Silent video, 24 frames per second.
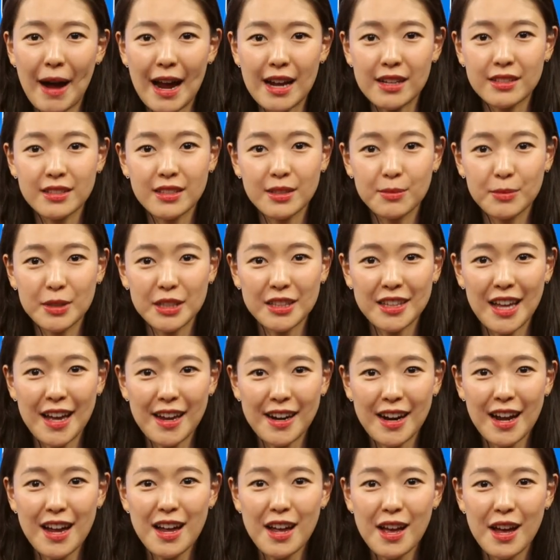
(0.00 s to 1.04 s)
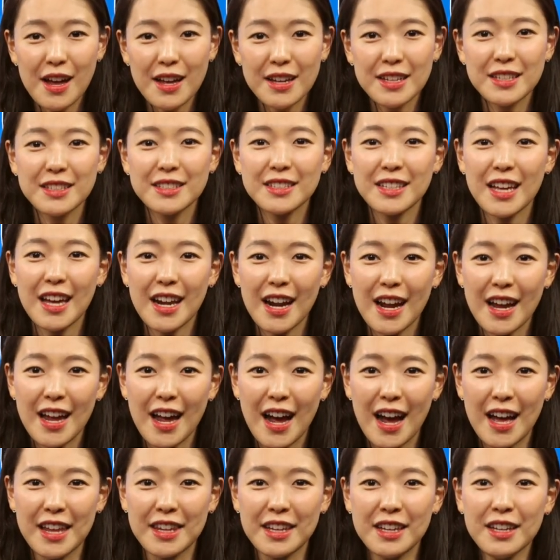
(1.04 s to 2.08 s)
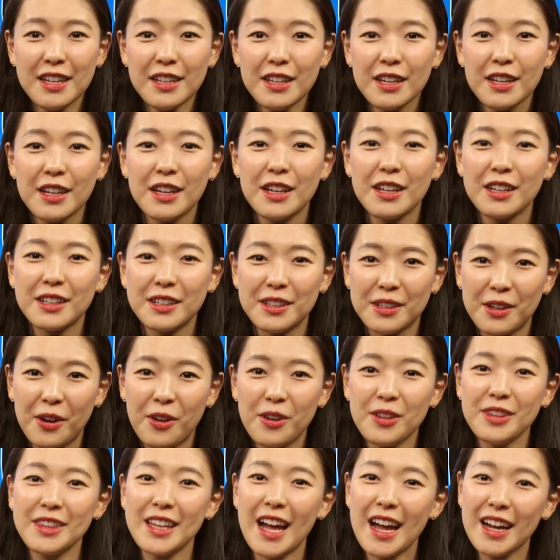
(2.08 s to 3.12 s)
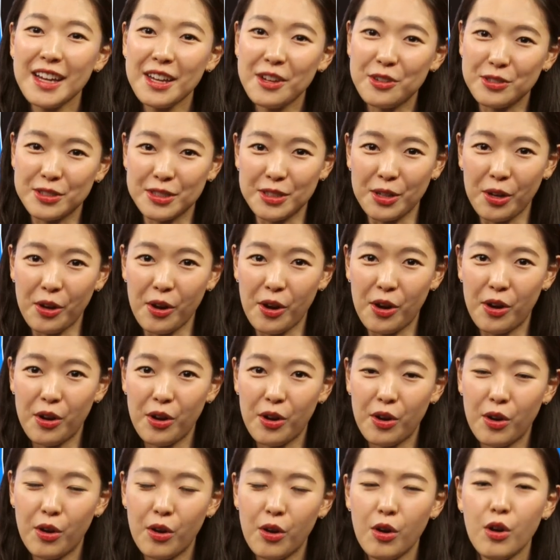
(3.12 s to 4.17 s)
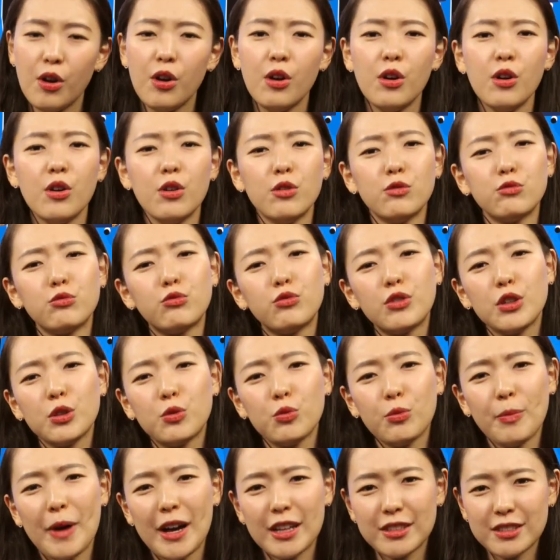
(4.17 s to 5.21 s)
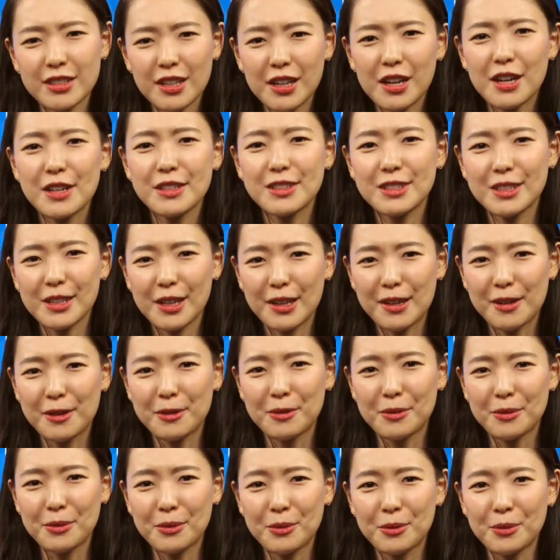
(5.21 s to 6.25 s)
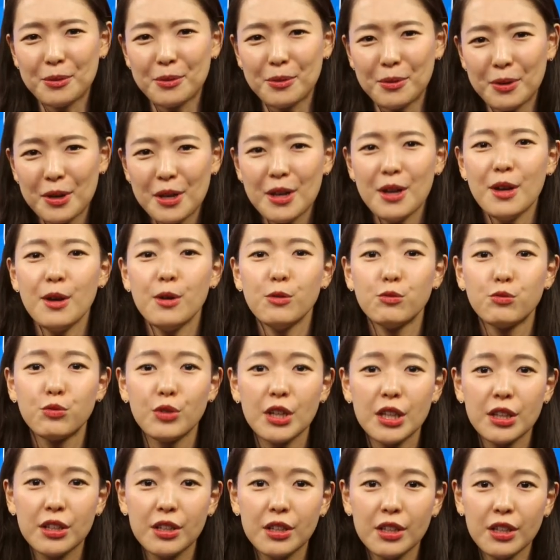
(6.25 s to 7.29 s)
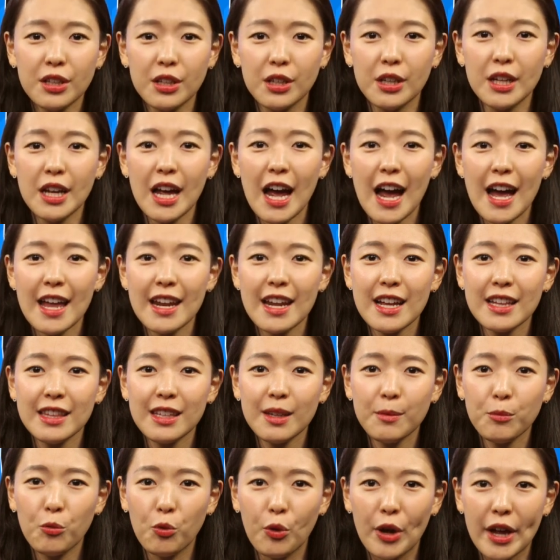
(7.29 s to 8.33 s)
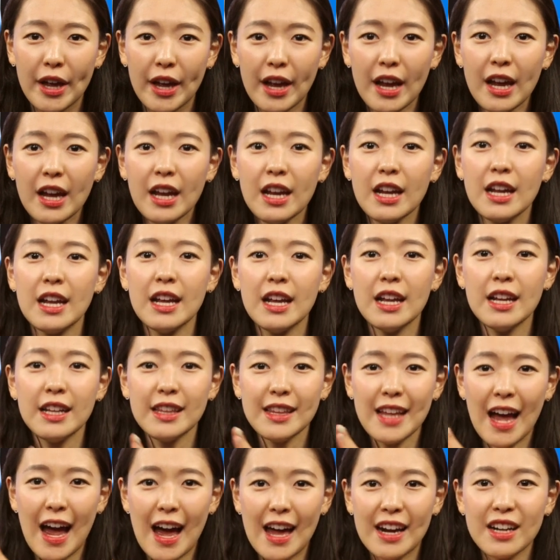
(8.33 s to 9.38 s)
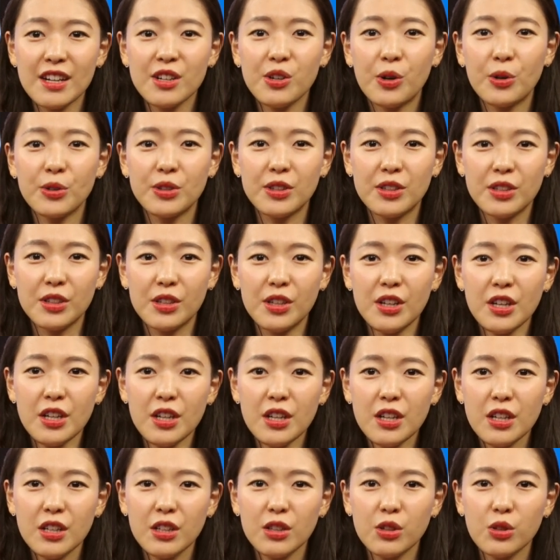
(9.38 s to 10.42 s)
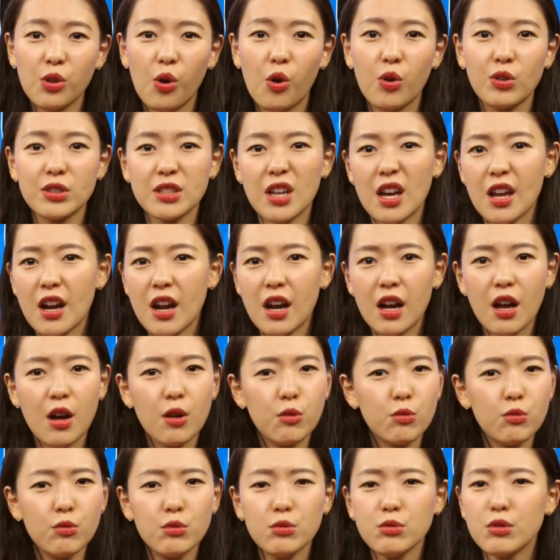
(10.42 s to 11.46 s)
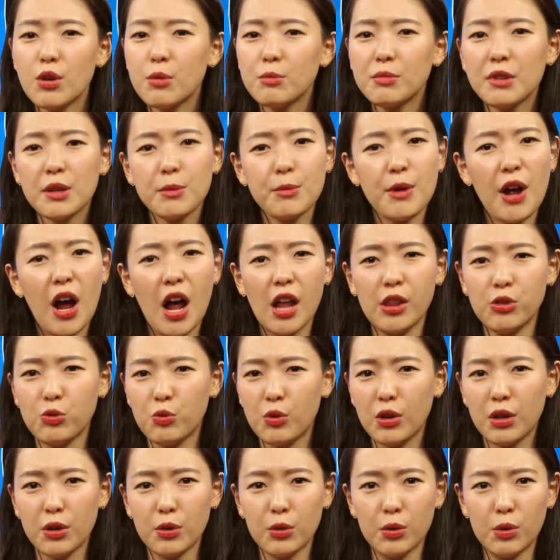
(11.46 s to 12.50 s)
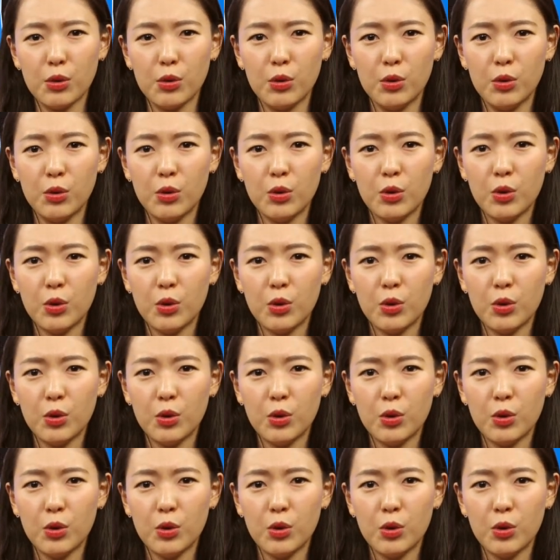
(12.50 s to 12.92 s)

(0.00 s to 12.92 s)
말씀을 따라 살아야 하는 그런 땅이었어요. 우리도 마찬가지예요. 우리는 하나님 외에 다른 것들을 더 사랑하고 섬기면 안 돼요.